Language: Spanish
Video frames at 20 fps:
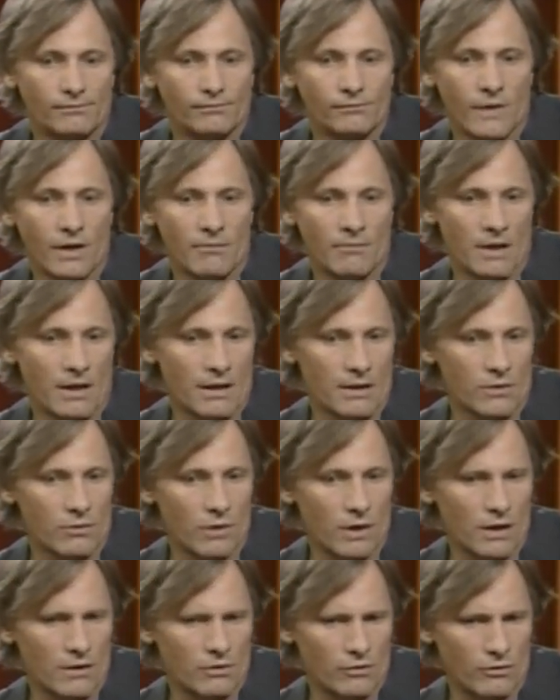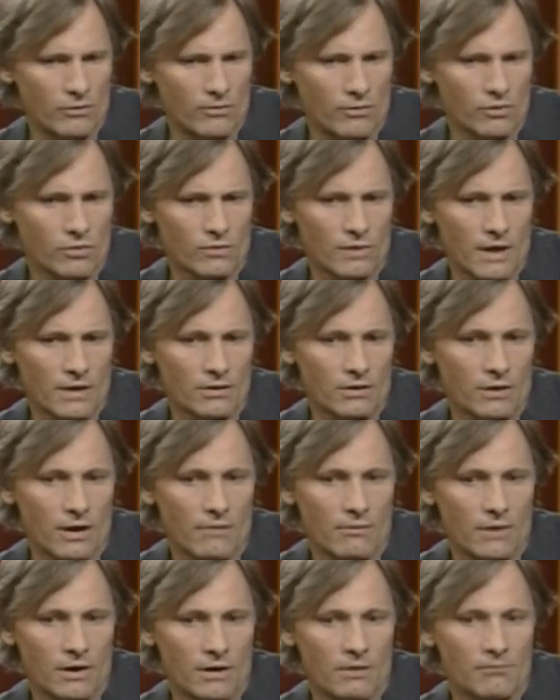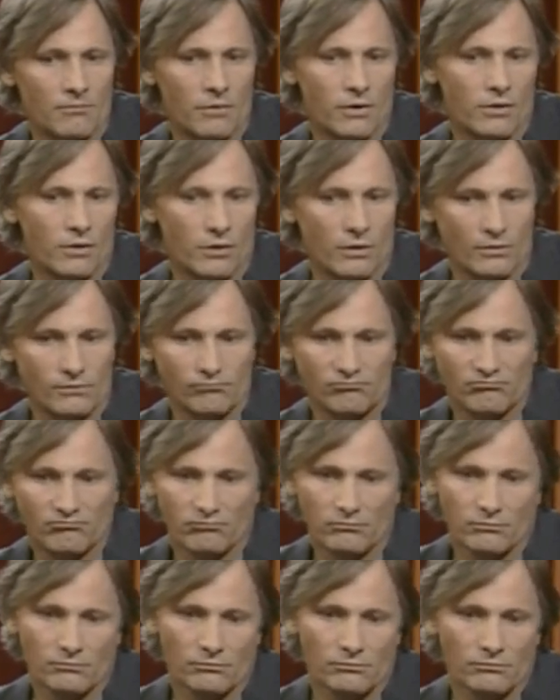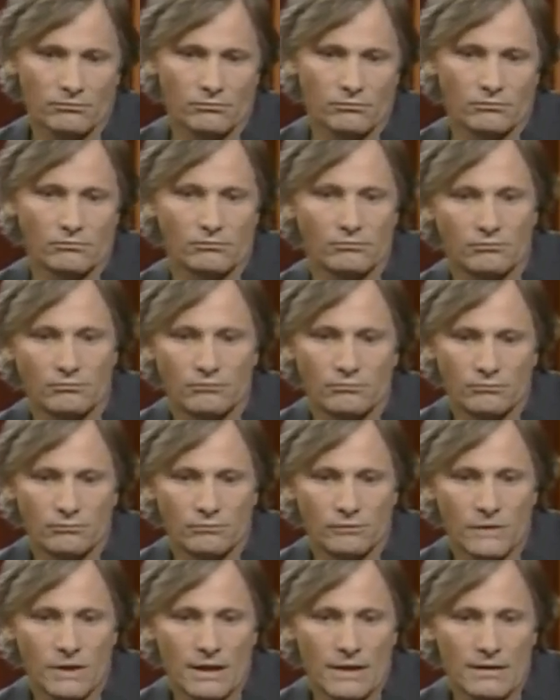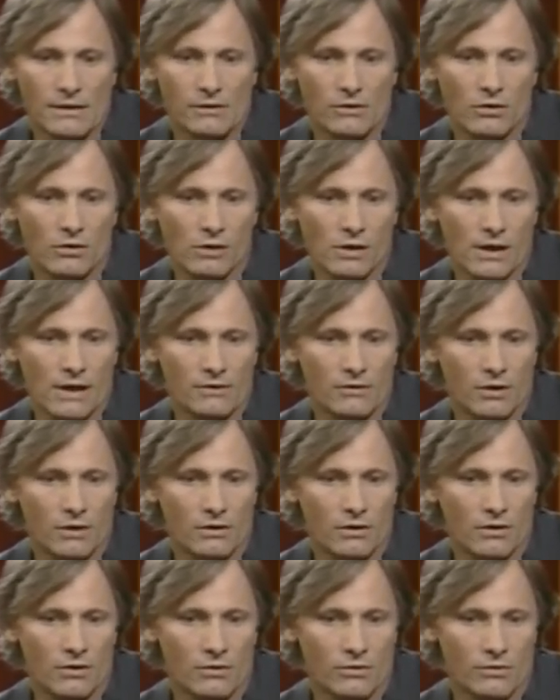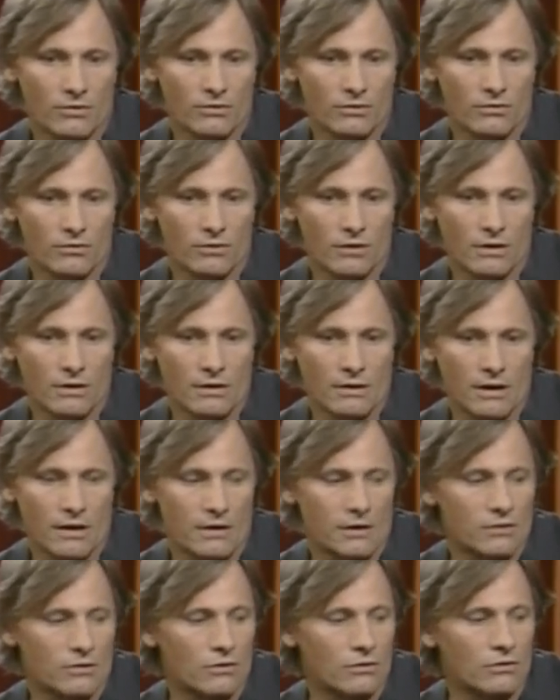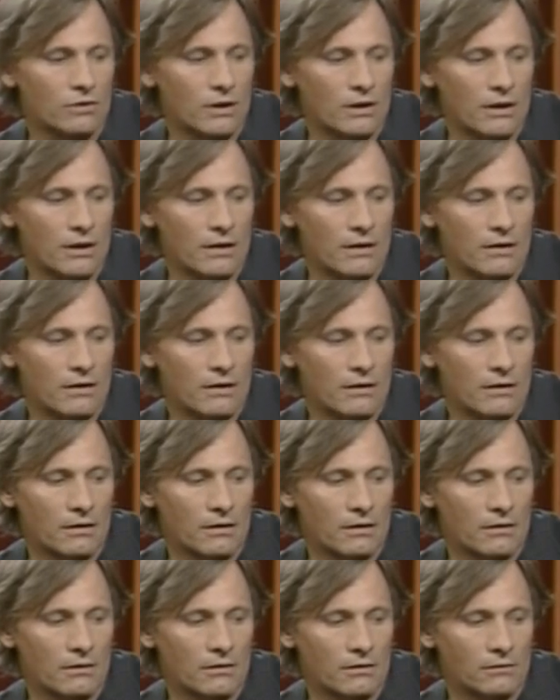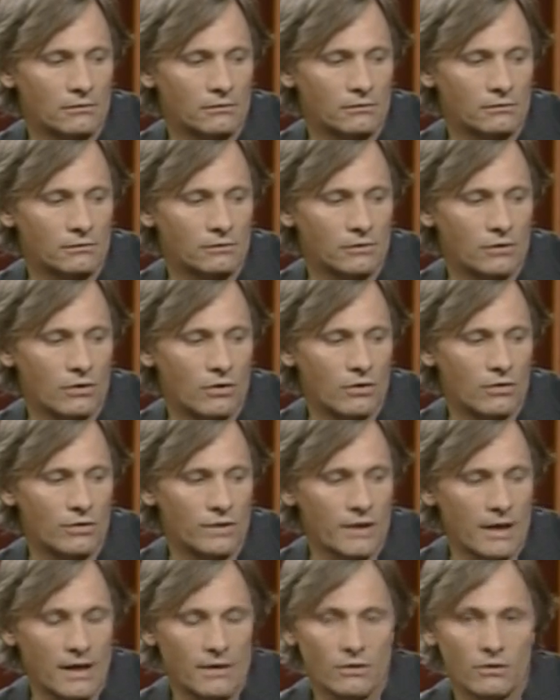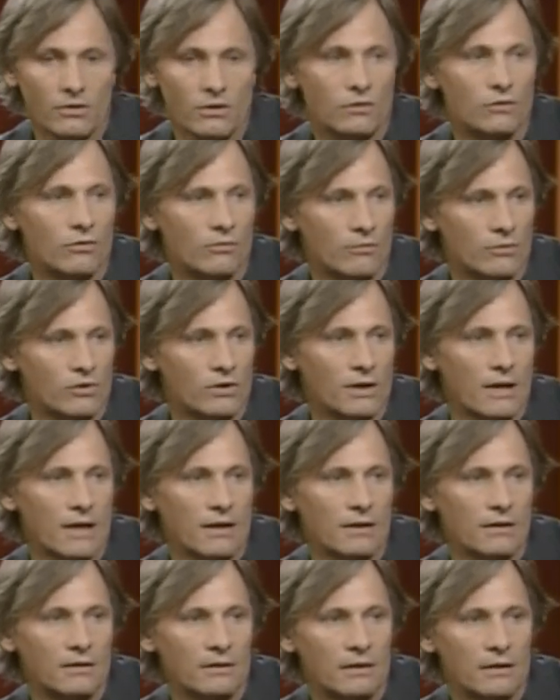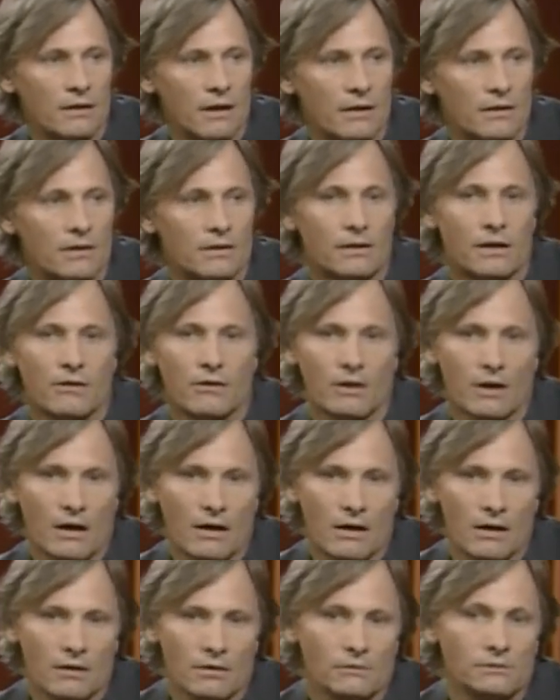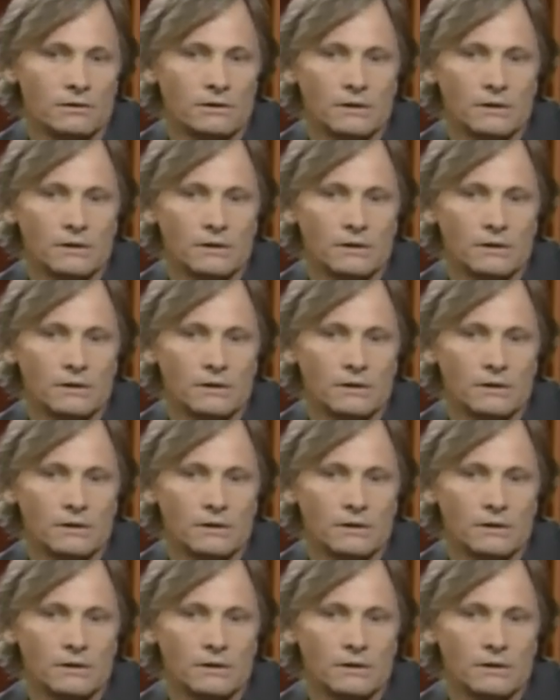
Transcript: En Venezuela estuvimos un año también, pero casi todo el rato, hasta, los, hasta que yo tenía 11 años, estuvimos en Argentina y él trabajaba